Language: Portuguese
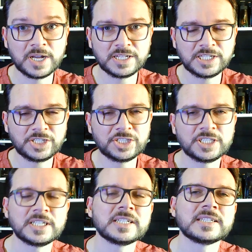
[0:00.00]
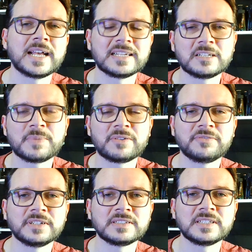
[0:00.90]
Hanish da Asa para
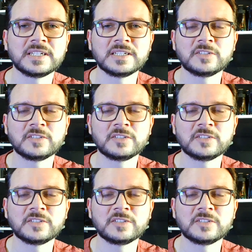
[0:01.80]
Fãs,